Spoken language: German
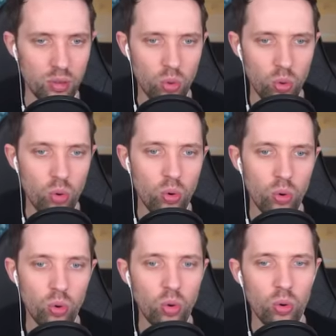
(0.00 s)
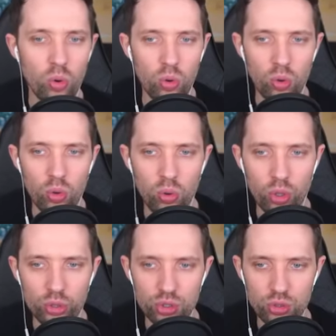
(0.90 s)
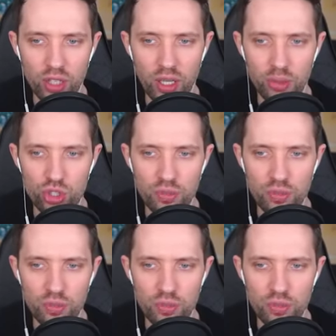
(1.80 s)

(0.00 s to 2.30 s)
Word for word: Äh, Rüstung haben wir,